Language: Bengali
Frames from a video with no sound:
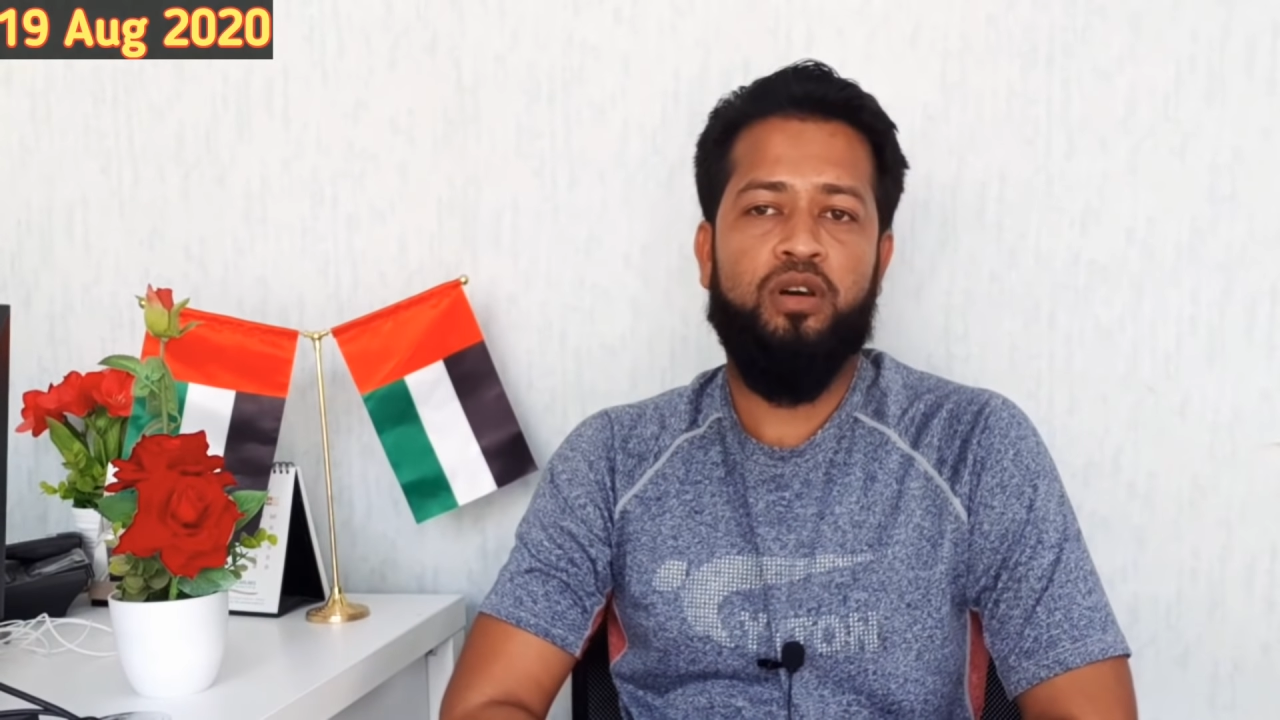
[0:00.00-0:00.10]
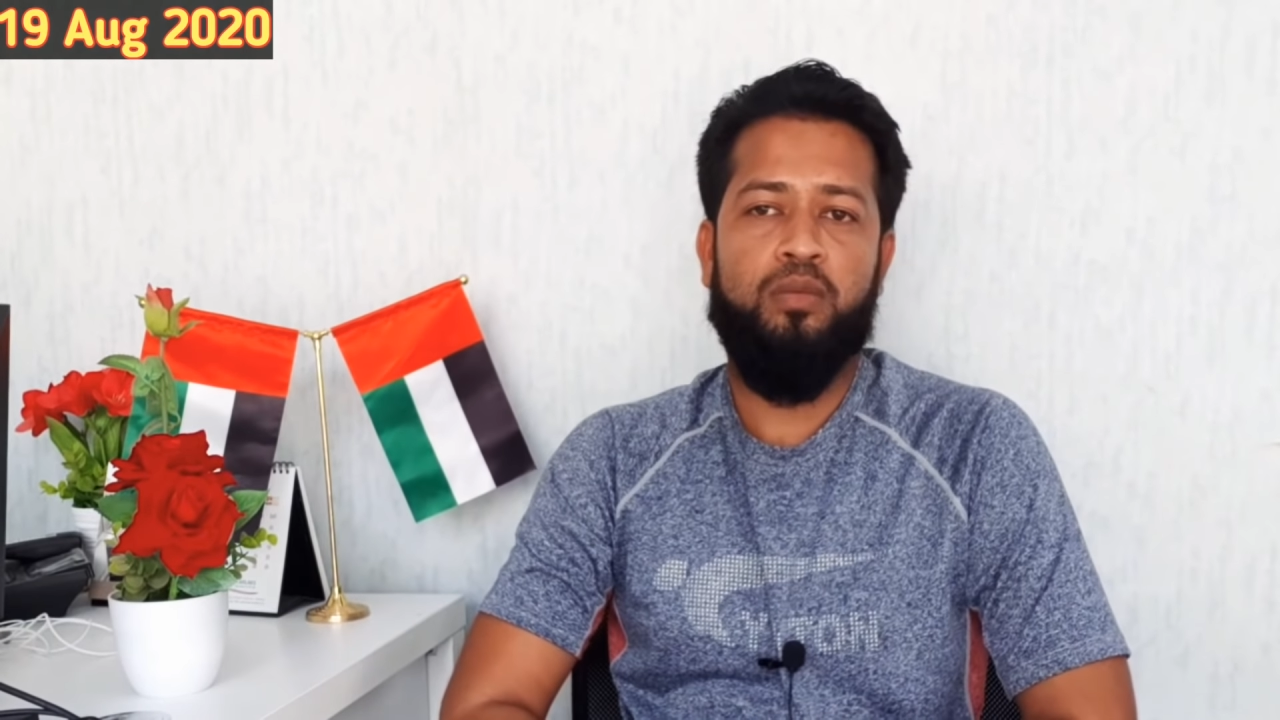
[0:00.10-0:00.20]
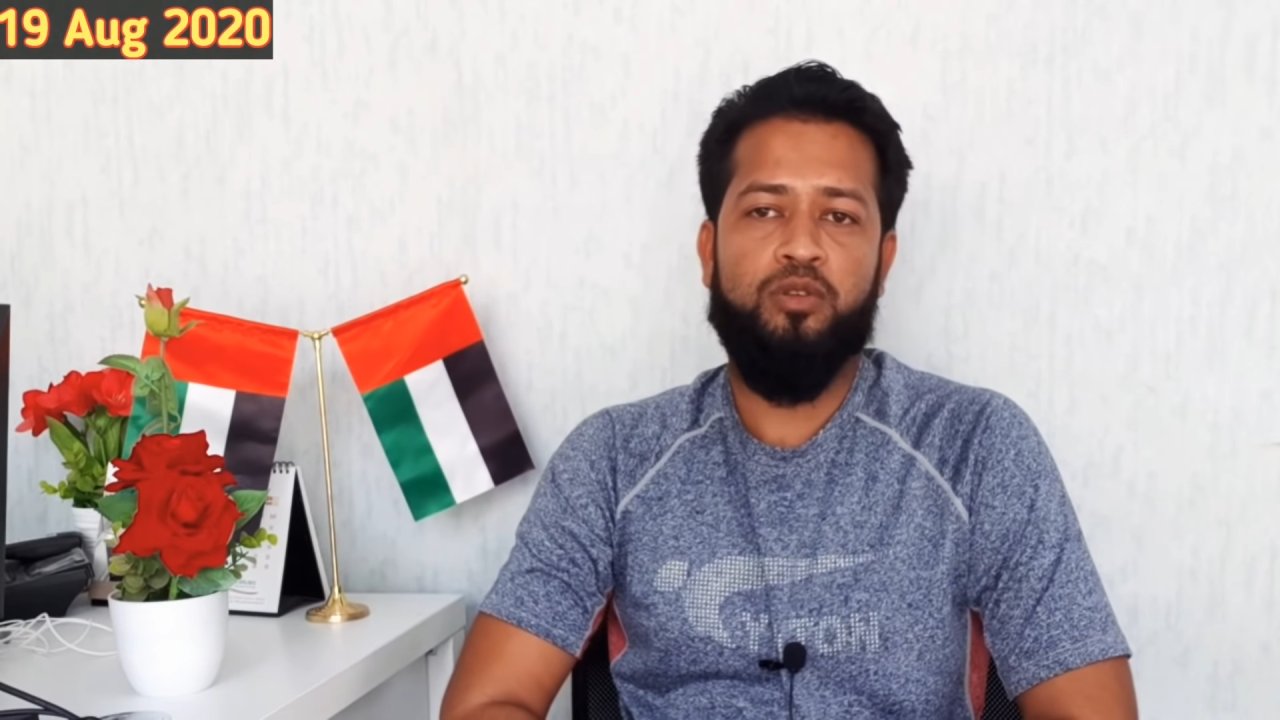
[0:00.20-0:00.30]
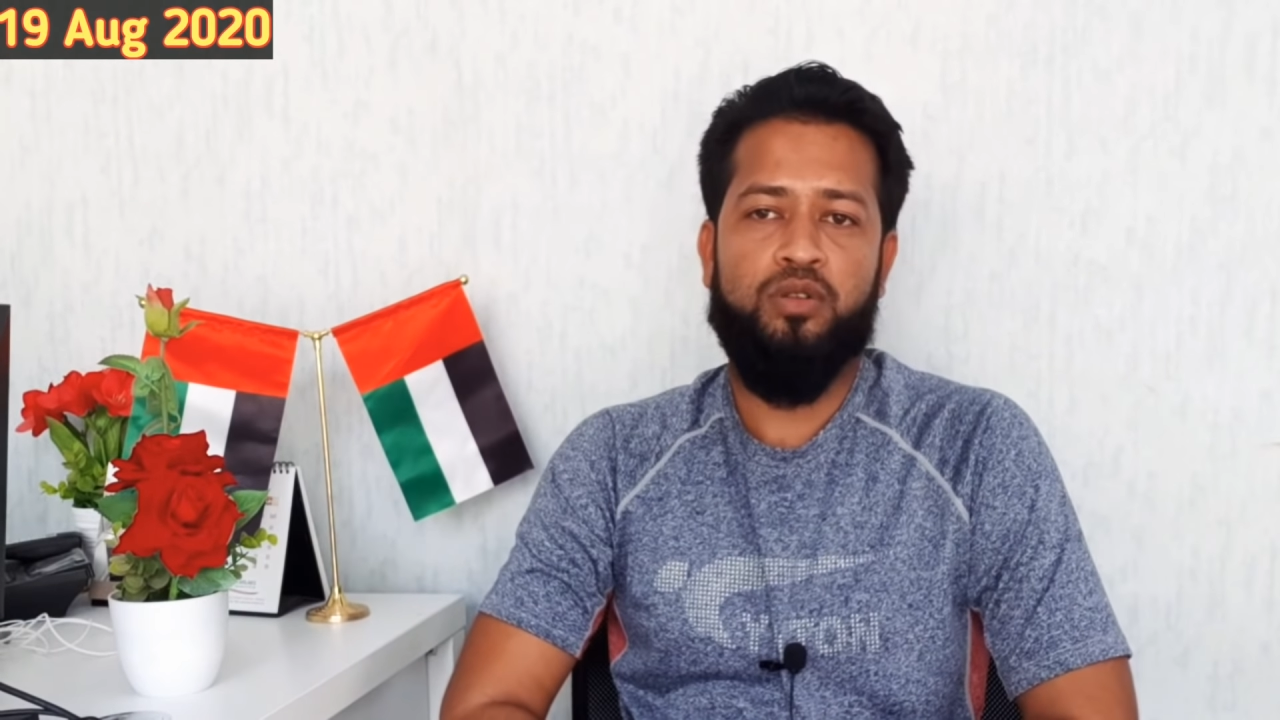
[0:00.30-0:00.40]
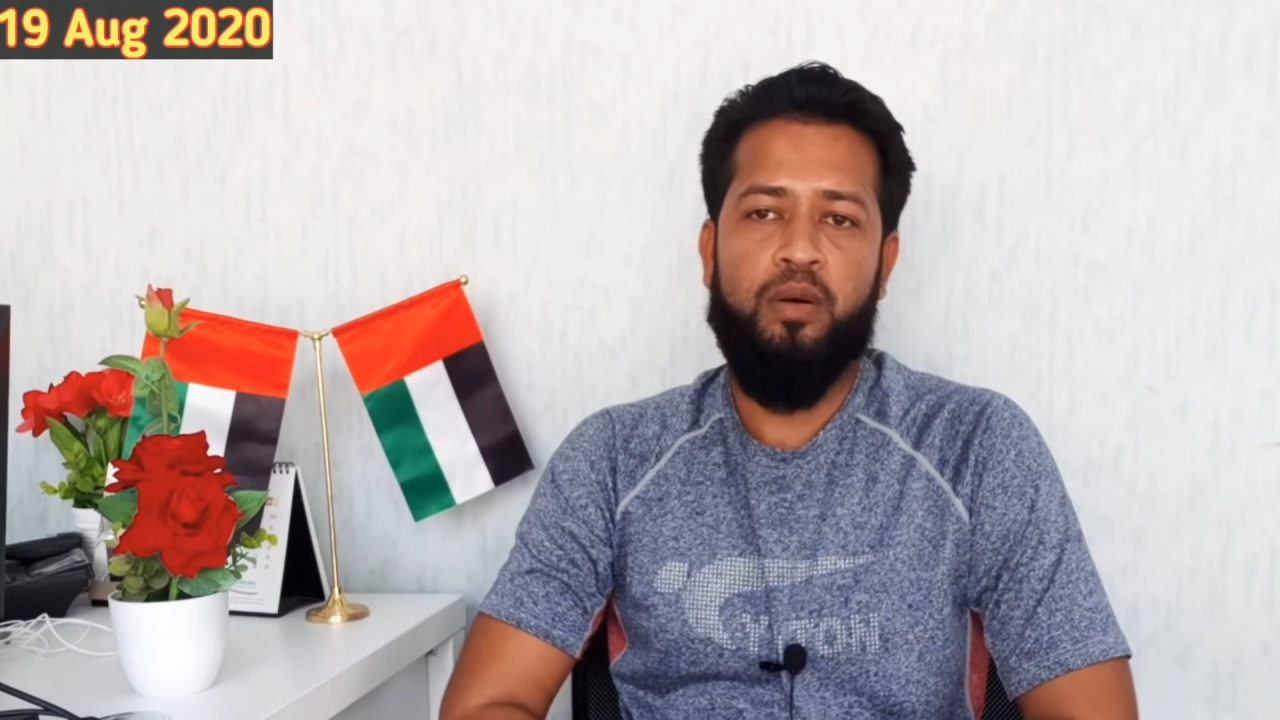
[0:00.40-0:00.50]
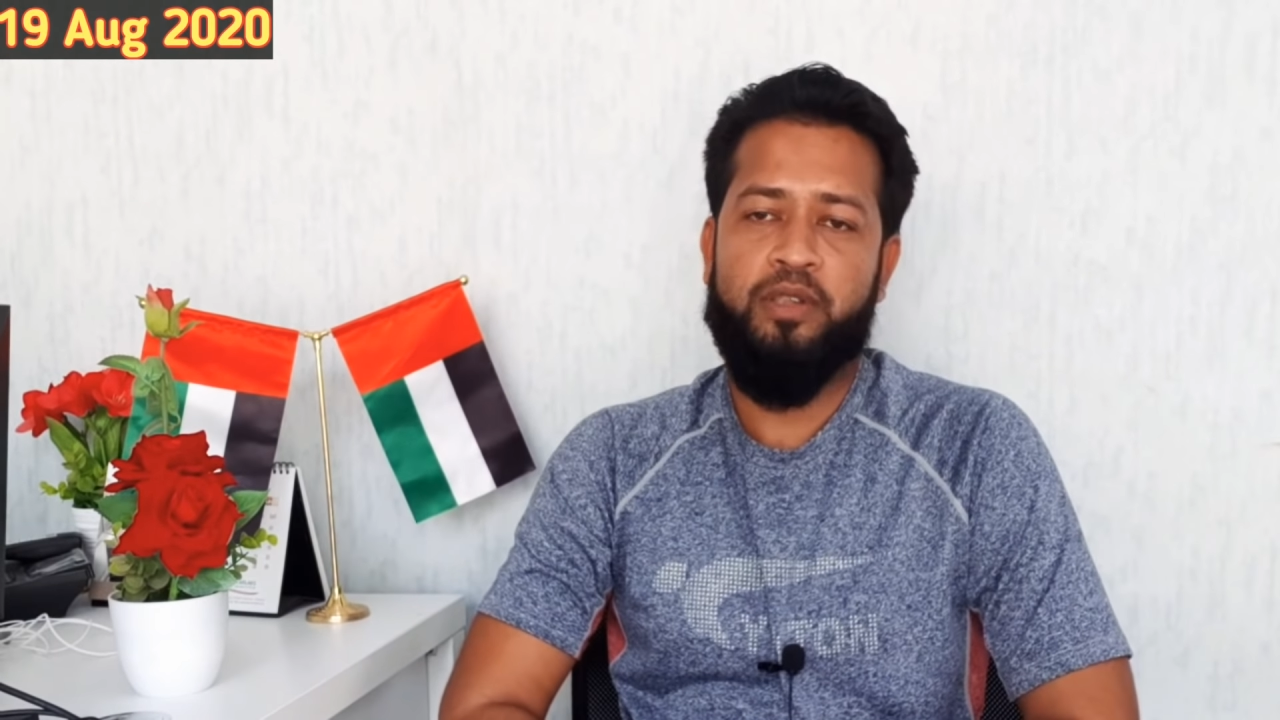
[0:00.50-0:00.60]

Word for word: দেওয়ার মতো